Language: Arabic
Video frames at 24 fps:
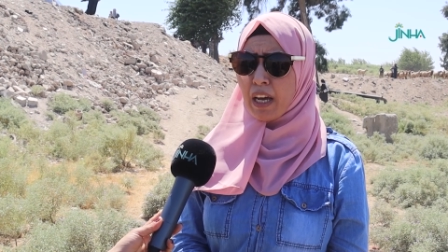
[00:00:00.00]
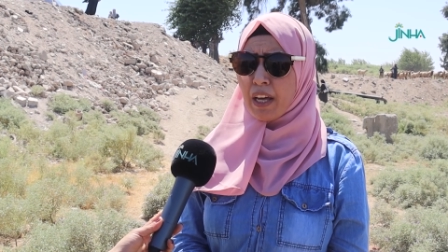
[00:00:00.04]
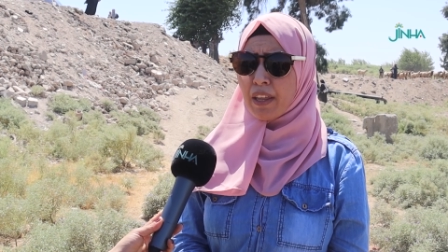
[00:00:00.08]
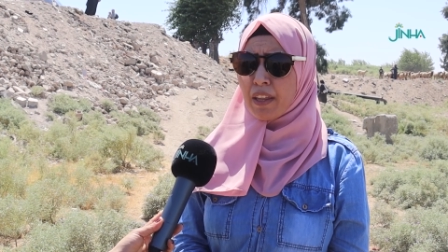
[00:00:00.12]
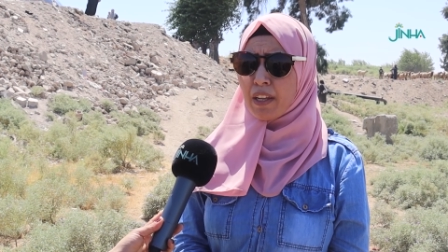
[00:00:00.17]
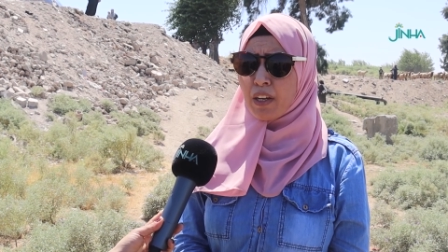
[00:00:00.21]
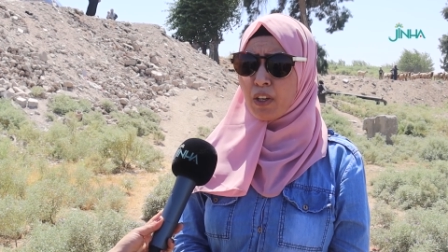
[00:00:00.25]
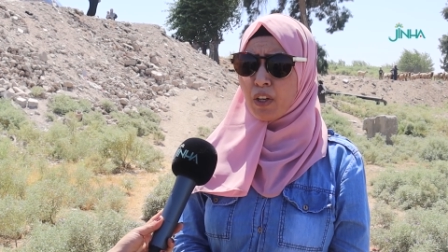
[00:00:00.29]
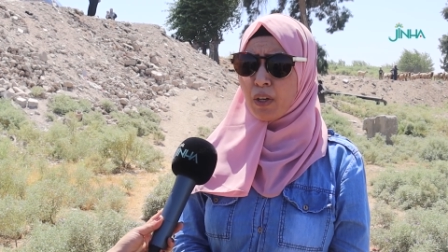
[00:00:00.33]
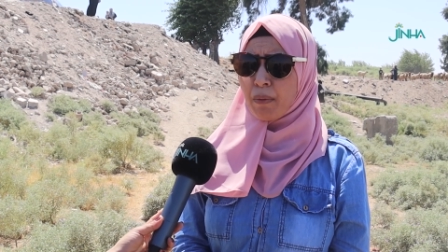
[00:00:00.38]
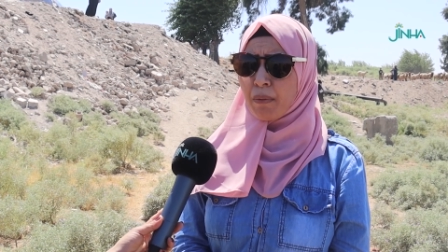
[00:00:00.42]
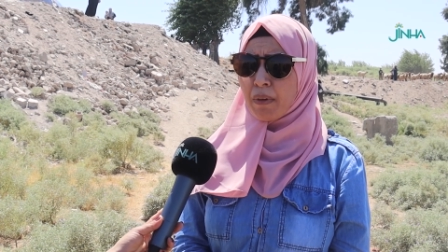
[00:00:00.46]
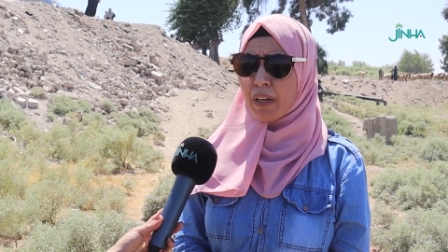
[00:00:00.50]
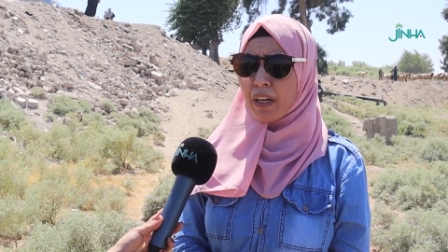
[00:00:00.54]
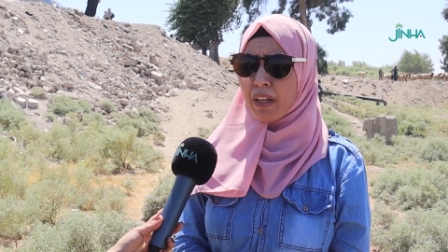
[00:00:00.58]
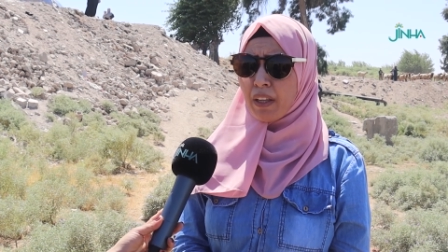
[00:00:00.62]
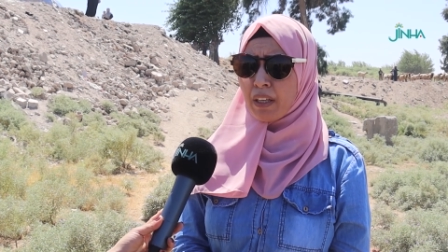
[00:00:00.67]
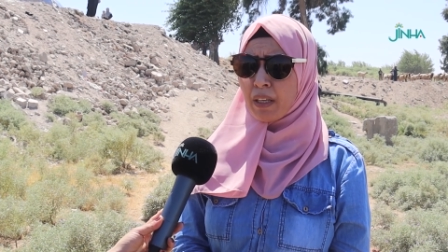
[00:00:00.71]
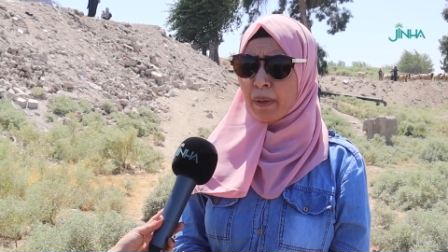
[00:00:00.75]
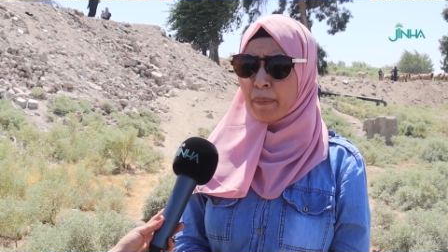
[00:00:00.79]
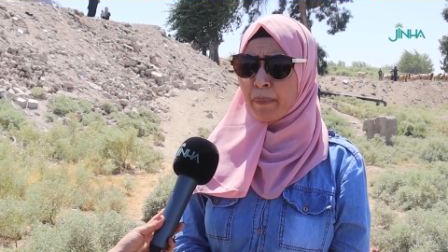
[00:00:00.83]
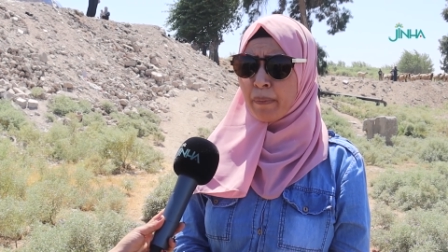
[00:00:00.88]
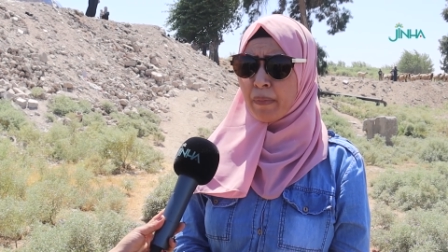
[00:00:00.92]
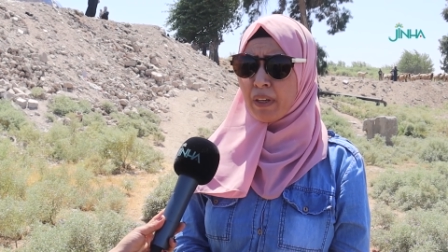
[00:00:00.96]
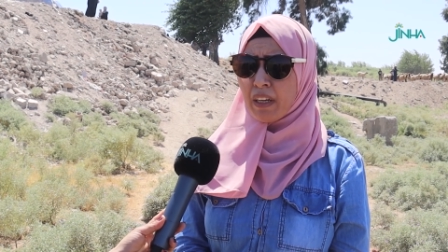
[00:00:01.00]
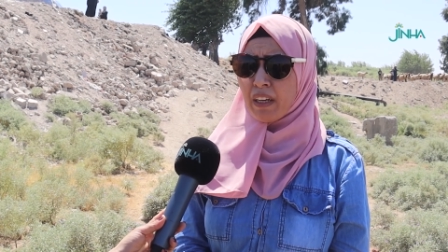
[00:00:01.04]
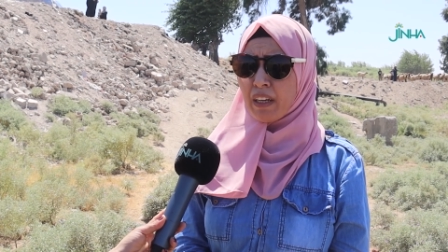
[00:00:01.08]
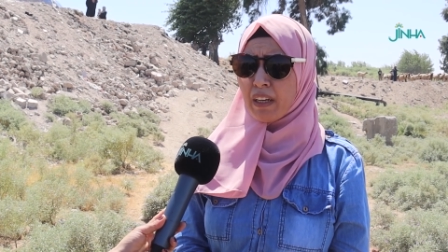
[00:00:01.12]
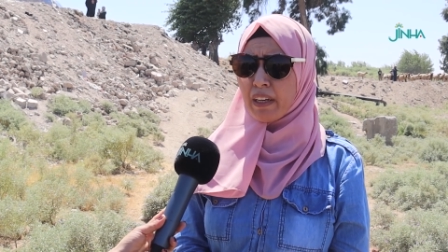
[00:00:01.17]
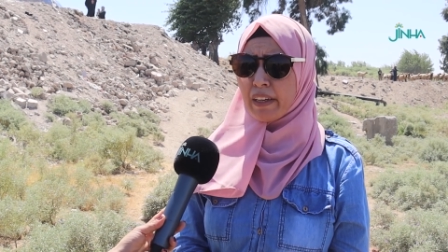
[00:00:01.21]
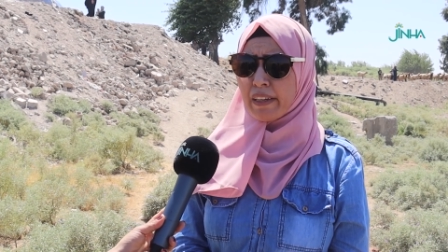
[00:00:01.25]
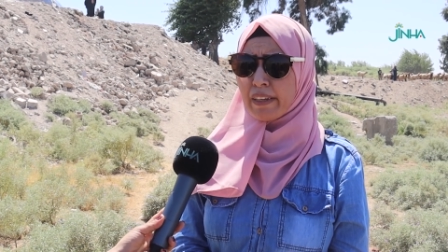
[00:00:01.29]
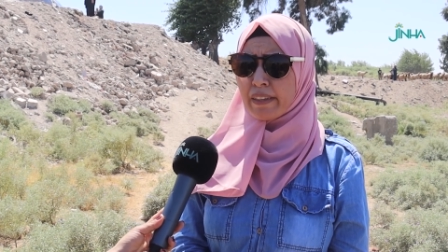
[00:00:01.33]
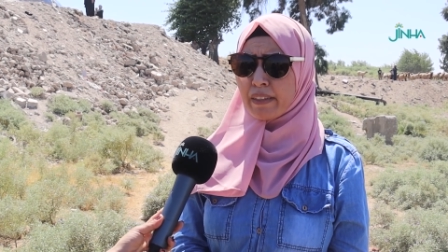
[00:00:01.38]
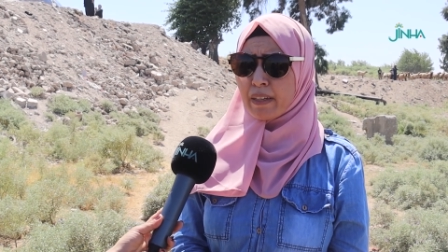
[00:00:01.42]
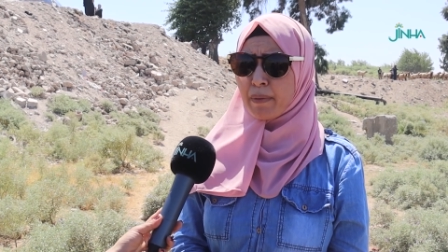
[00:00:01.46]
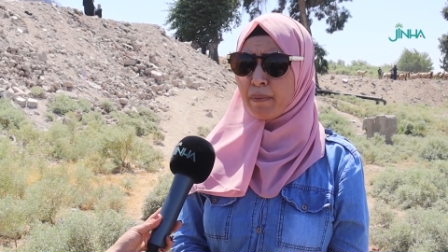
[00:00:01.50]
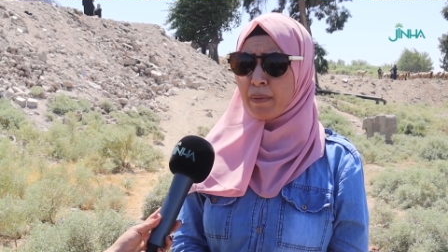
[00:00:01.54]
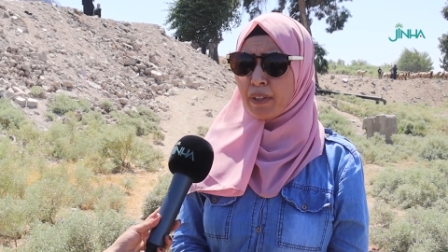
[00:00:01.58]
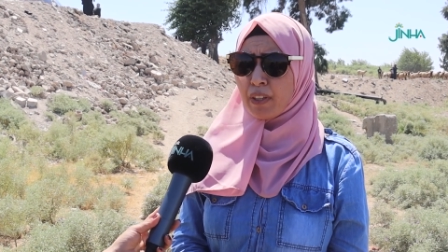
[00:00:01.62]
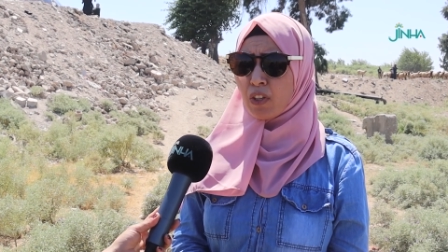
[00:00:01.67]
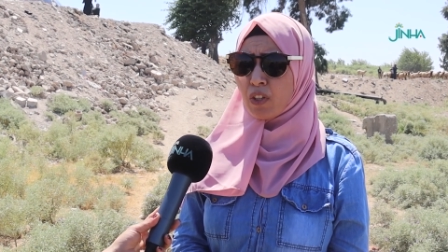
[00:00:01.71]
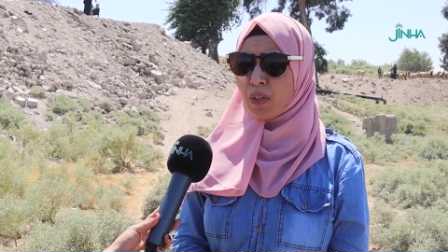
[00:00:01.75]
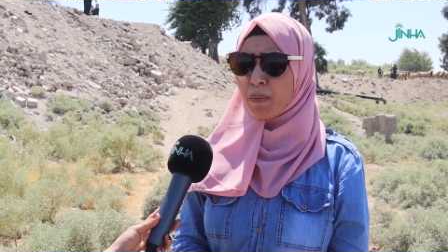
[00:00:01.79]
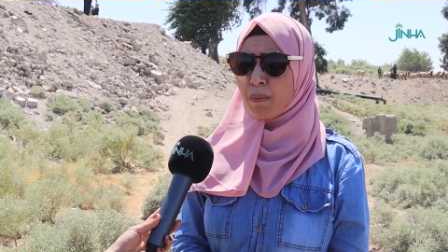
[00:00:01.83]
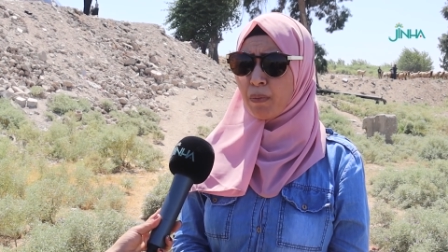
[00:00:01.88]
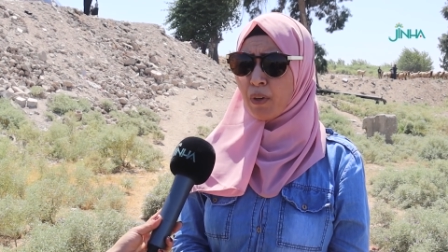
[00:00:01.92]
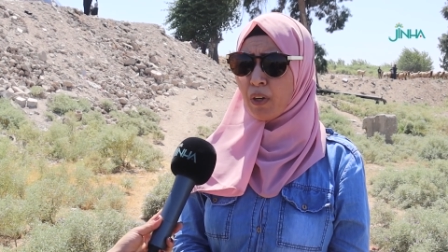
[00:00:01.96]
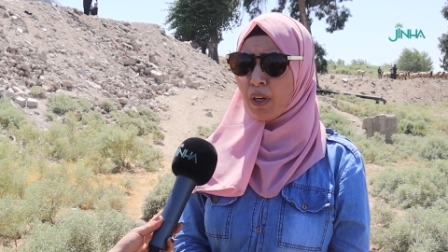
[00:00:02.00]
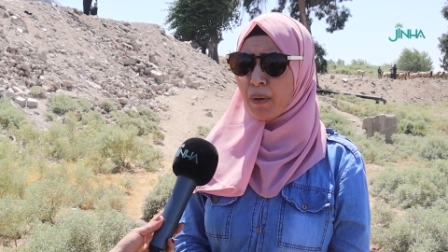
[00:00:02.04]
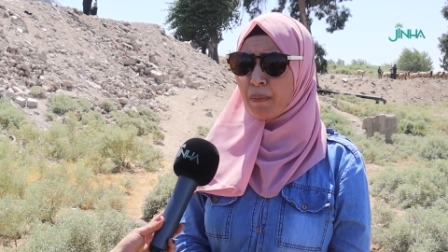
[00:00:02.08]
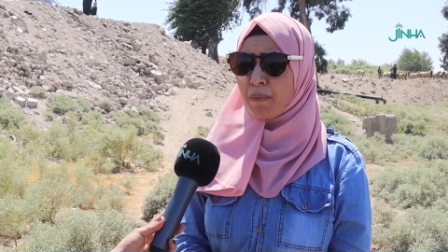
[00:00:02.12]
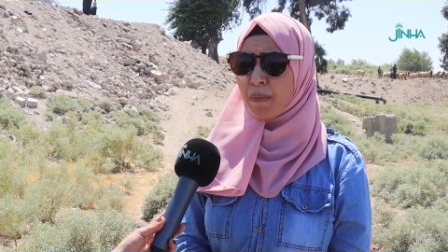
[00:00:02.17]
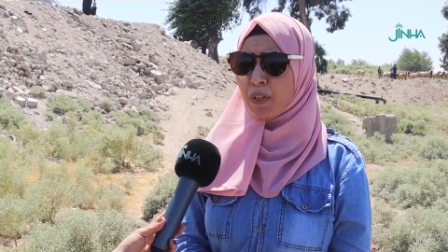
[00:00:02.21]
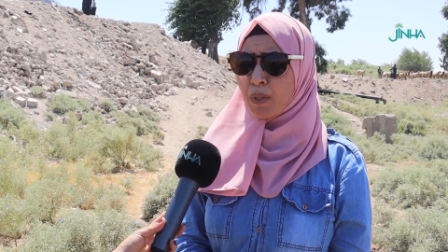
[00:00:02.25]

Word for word: في هذا اليوم العظيم آه، تم تجمع